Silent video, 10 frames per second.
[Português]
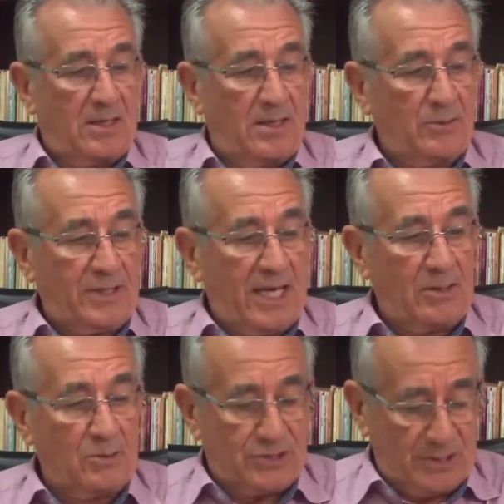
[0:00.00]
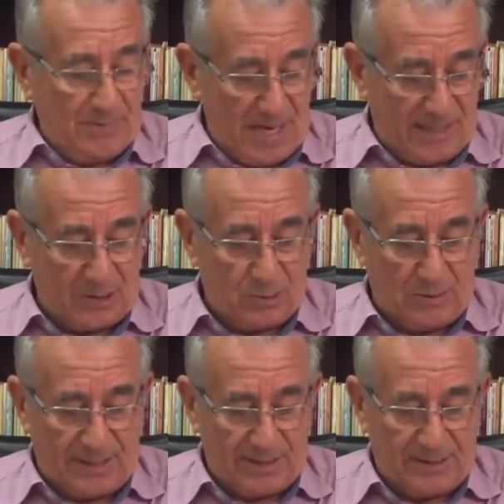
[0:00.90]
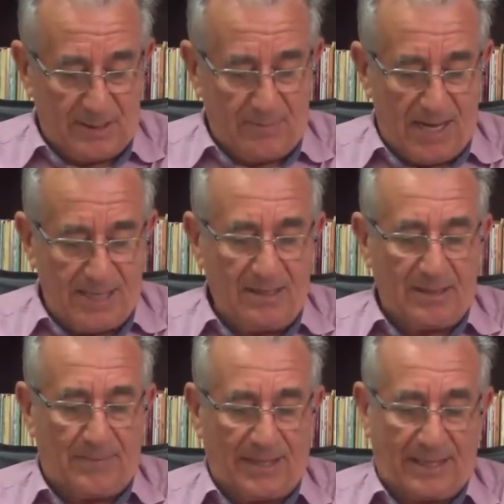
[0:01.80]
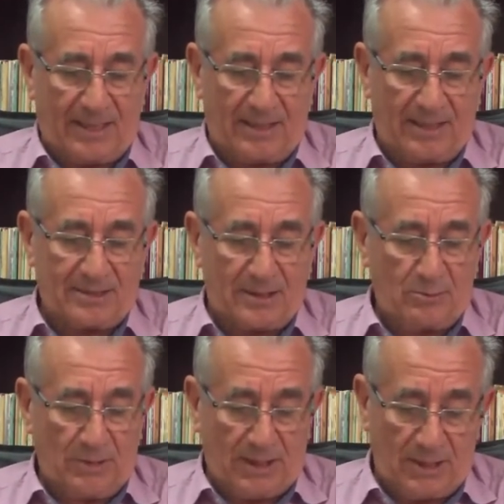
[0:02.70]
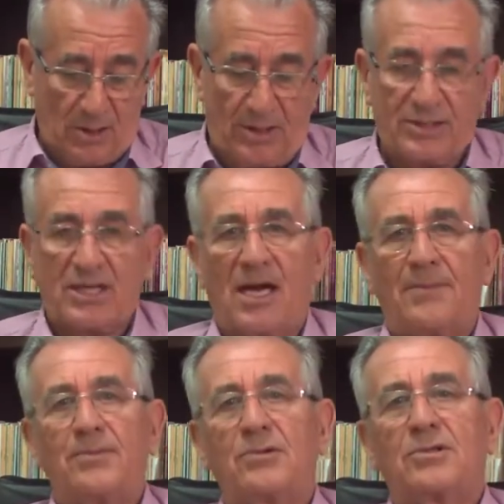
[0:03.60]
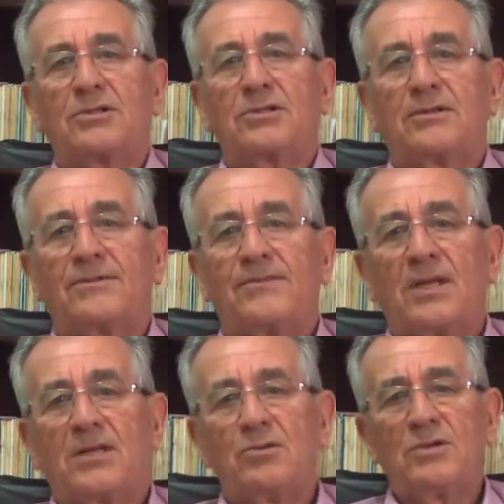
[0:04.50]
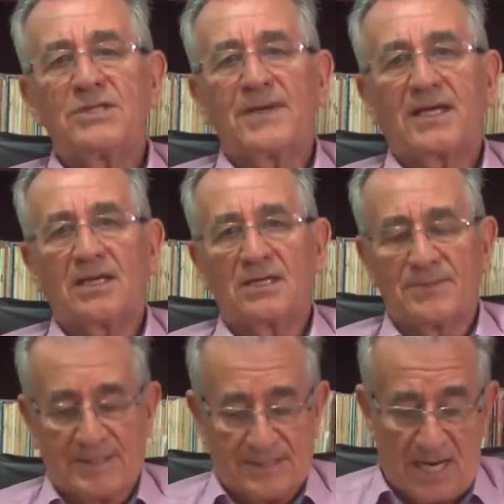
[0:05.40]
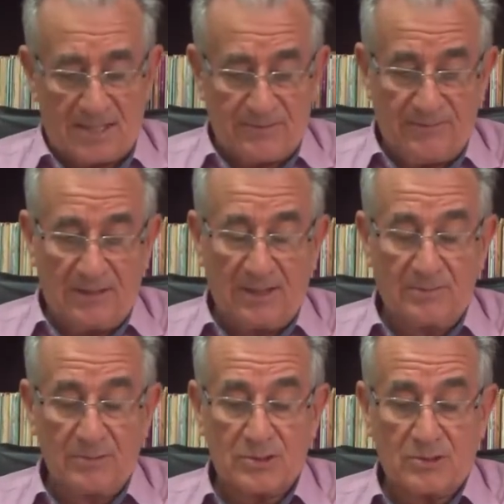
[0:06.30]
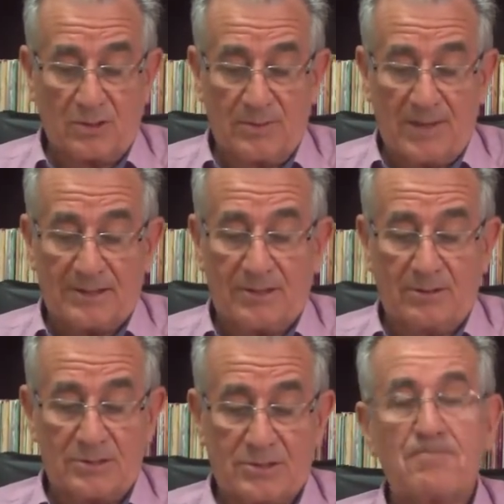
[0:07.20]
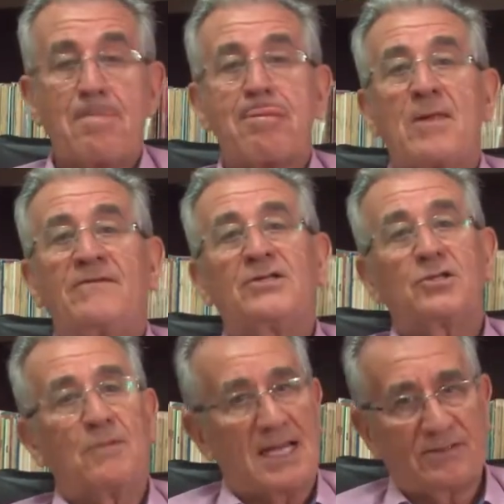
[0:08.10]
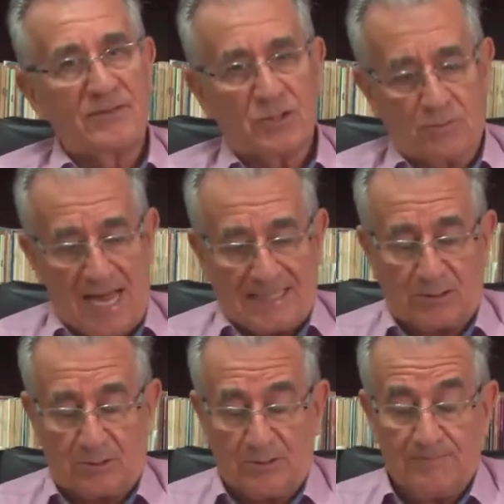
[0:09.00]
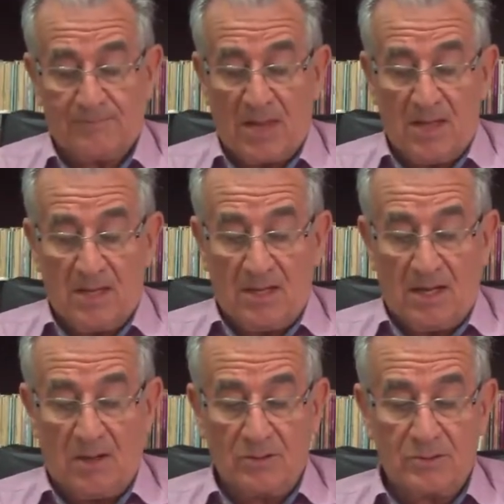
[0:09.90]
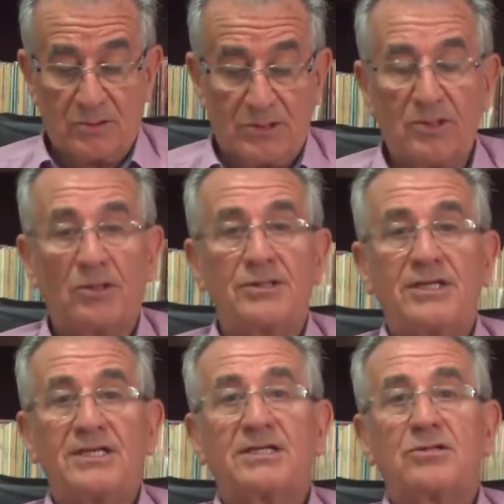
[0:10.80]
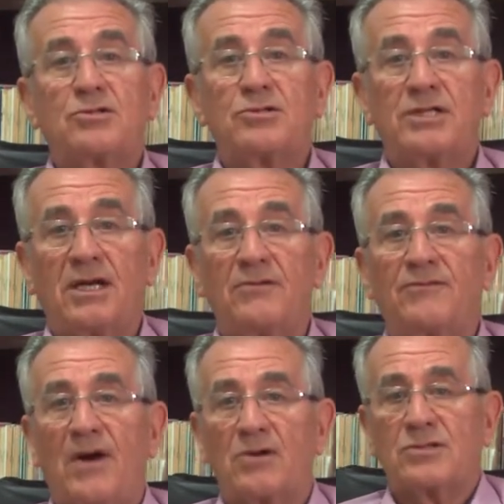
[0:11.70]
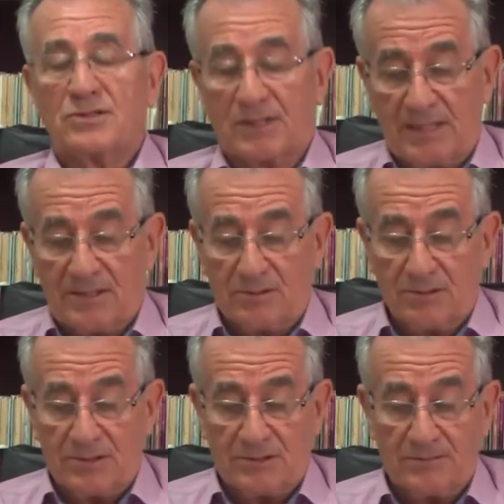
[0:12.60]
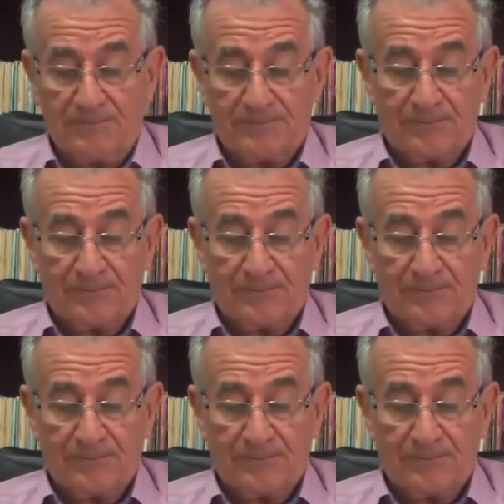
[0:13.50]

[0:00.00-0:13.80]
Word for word: Eu quero chamar a sua atenção ainda para aquela escritura que nós já por duas pequenas mensagens falamos sobre Mateus 24, 24, onde o Senhor diz que surgirão falsos cristos